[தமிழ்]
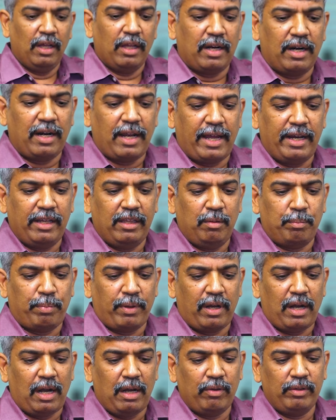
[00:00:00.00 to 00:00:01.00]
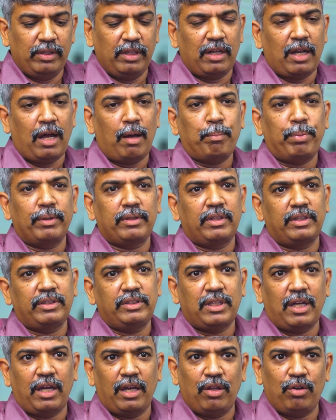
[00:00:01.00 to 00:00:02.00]
ரெண்டாயிரத்தி பதினாலில் வந்து
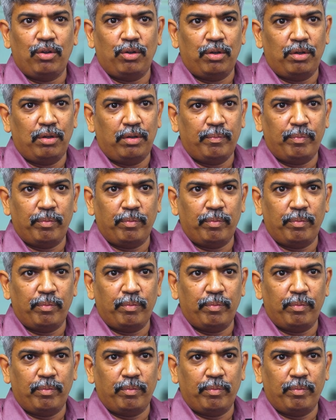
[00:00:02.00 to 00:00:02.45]
நாற்பத்தஞ்சாயிரம்